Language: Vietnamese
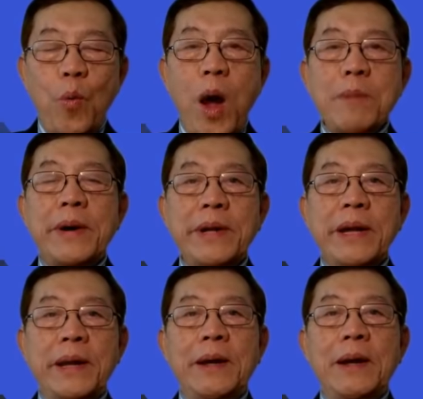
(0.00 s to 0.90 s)
mới,
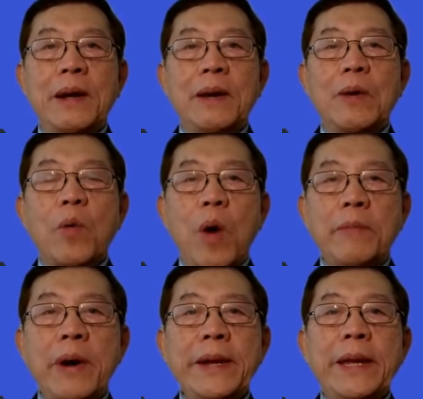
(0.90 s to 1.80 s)
nó quá
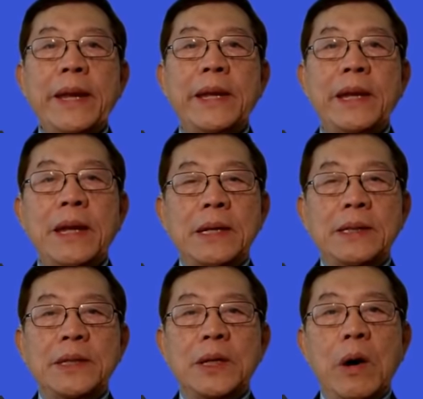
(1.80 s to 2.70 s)
mới đi.
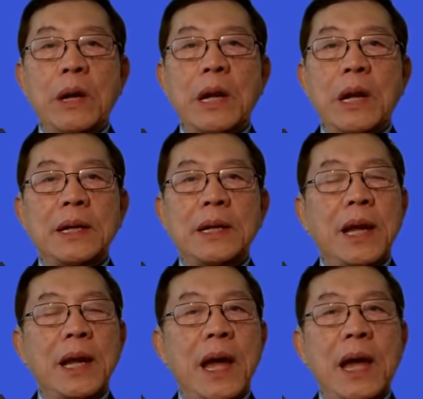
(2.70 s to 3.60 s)
Do đó đó
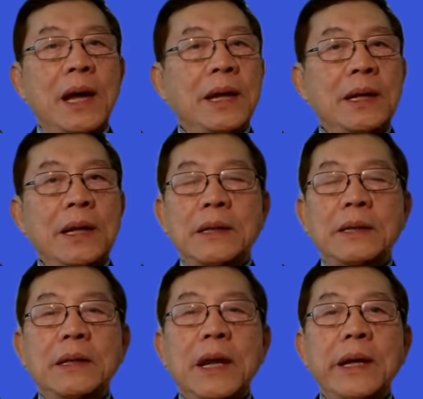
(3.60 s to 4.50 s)
là
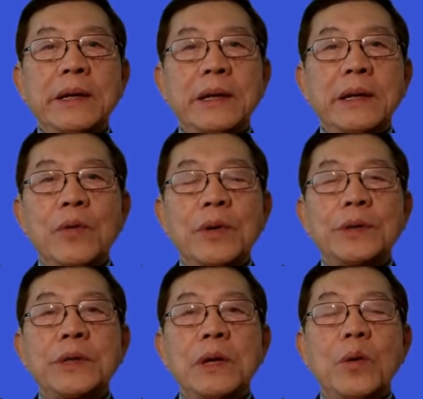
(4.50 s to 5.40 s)
những cái nghiên cứu nó
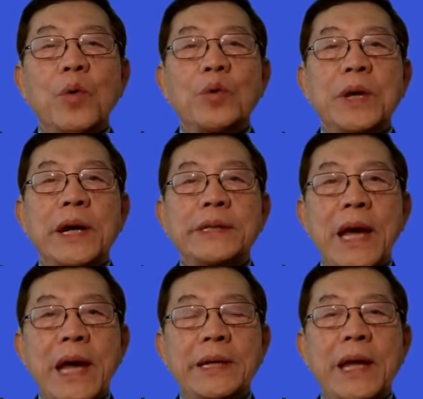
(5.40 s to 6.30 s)
chưa đủ thời
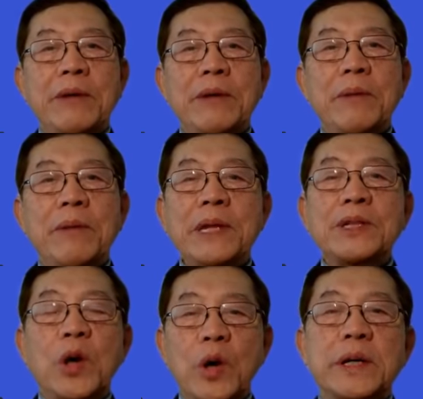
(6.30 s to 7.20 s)
gian để mà biết
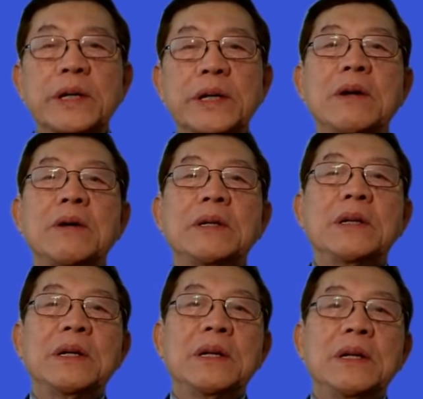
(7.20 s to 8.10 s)
rõ được cái con
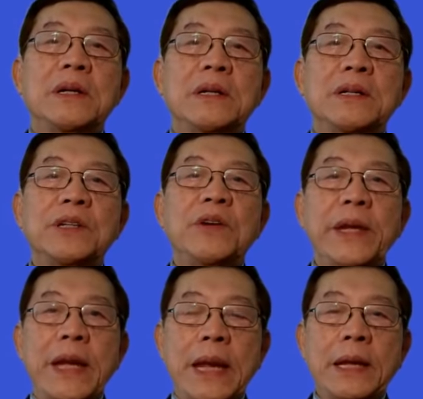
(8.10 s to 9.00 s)
uh, siêu vi
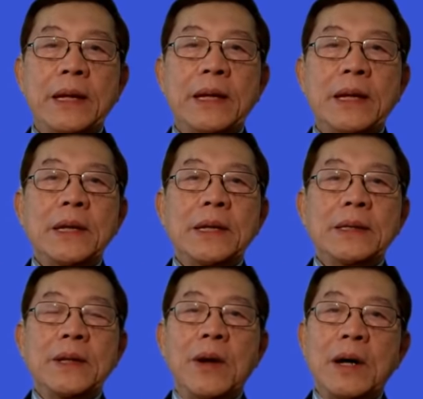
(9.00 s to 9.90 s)
này.
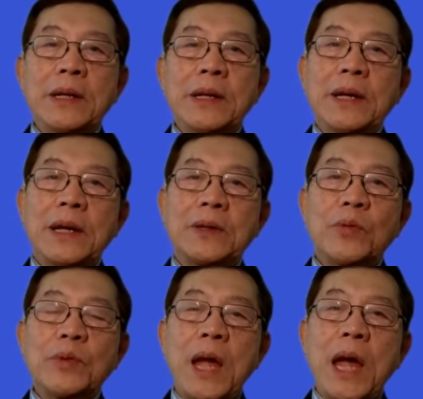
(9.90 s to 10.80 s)
Do đó thì uh,
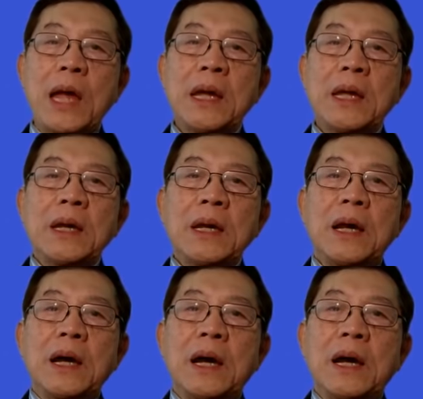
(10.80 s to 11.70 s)
chúng ta À,